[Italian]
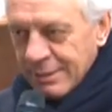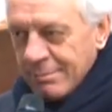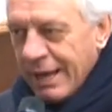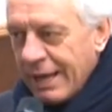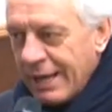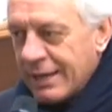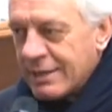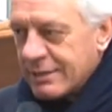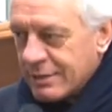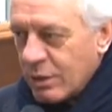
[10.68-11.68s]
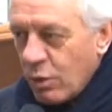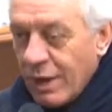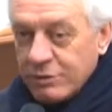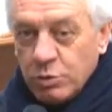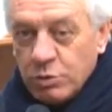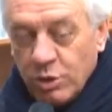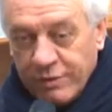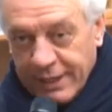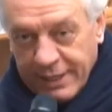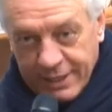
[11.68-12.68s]
Ma è quasi un
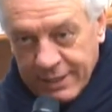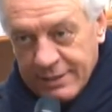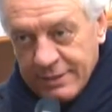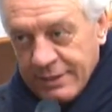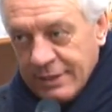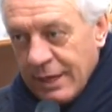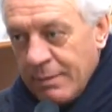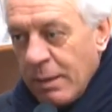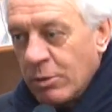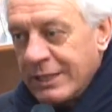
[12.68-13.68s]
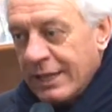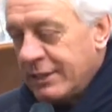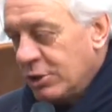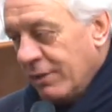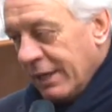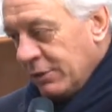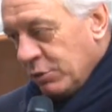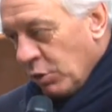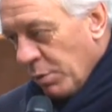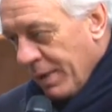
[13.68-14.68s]
dovere. Abbiamo tanti giovani
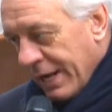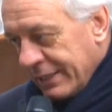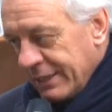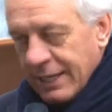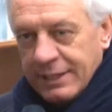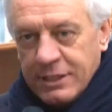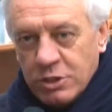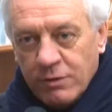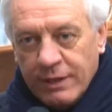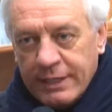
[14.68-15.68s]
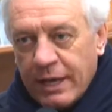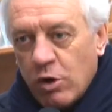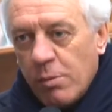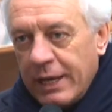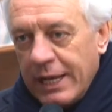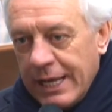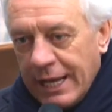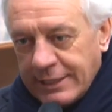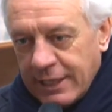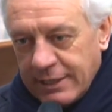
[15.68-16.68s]
disoccupati, tanti giovani che come negli
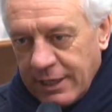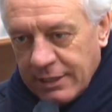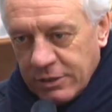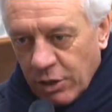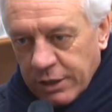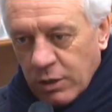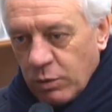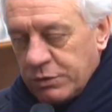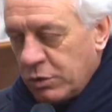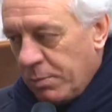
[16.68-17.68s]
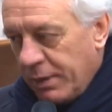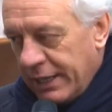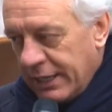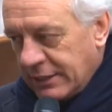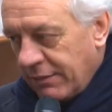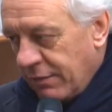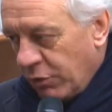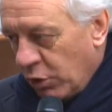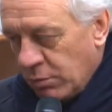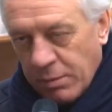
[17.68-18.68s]
altri territori di questo paese
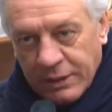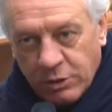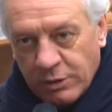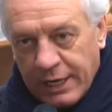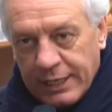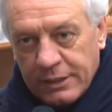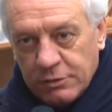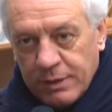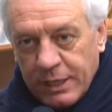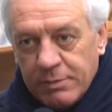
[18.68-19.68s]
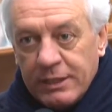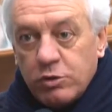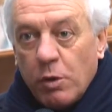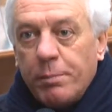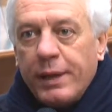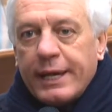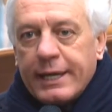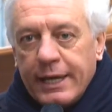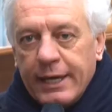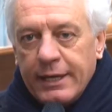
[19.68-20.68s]
vivono un momento di grande smarrimento
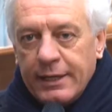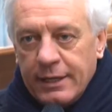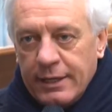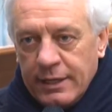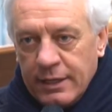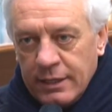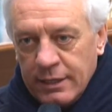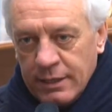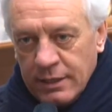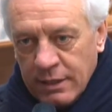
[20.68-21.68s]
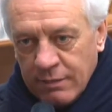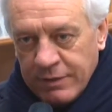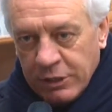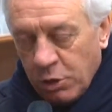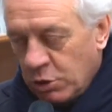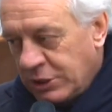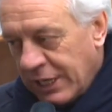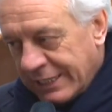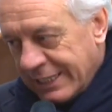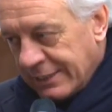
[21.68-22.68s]
perché... Eh, vedono
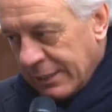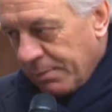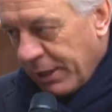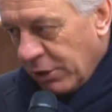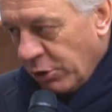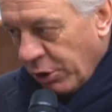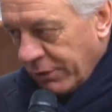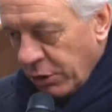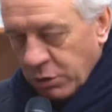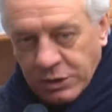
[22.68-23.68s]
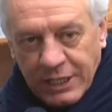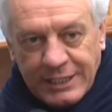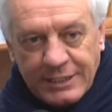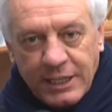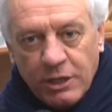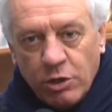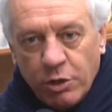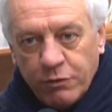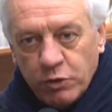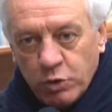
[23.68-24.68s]
incertezza per loro, vedono incertezza nel
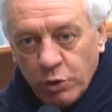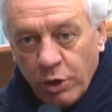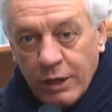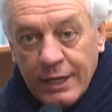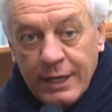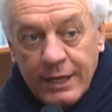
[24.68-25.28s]
loro futuro.